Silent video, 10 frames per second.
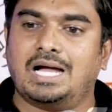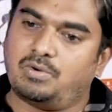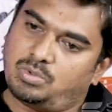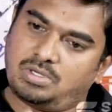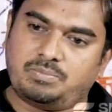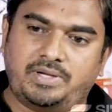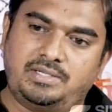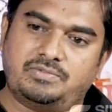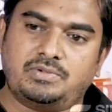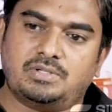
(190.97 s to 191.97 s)
அவளோட
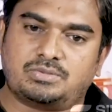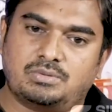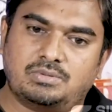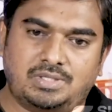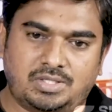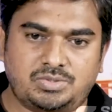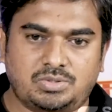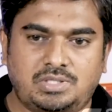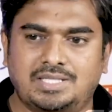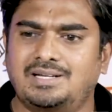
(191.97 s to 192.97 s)
பாயிண்ட் ஆஃப் வியூவில் சொல்லணும்னு
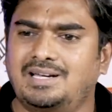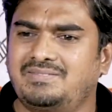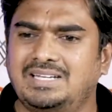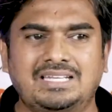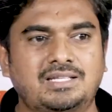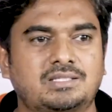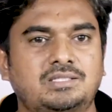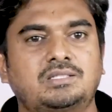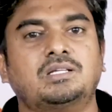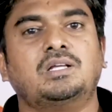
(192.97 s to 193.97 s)
நினச்சோம் அதனால
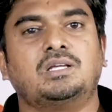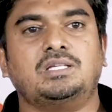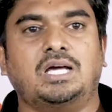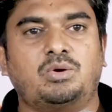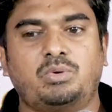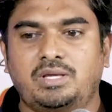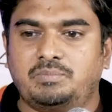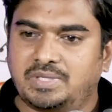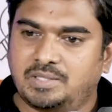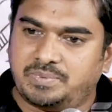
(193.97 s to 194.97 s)
வெளியிலேருந்து யாருடைய
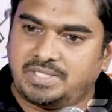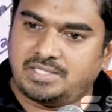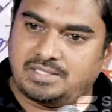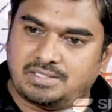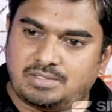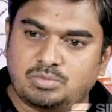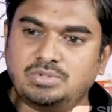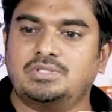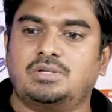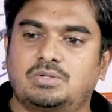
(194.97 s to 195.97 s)
மிகப்பெரிய
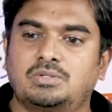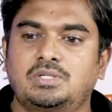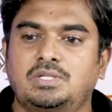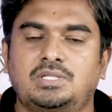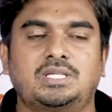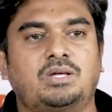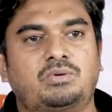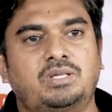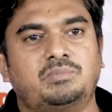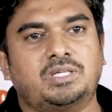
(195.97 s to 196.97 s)
உந்துதலோ
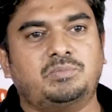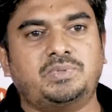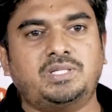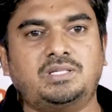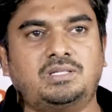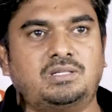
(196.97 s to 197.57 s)
யாருடைய மிகப்பெரிய